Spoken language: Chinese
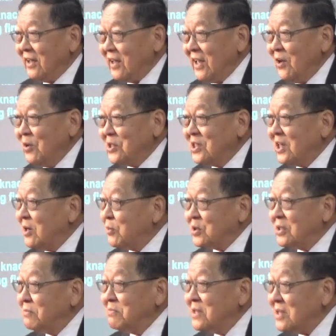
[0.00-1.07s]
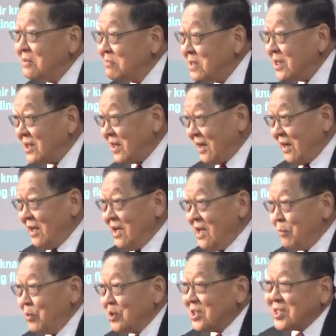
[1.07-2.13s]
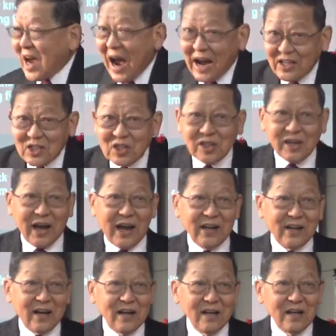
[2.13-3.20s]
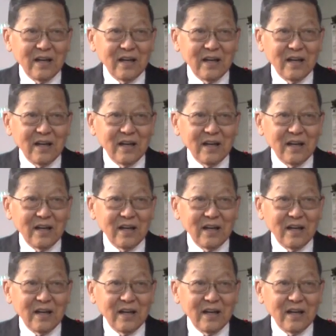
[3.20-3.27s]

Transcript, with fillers: 因为这个不是秘密的，不是藏起来的，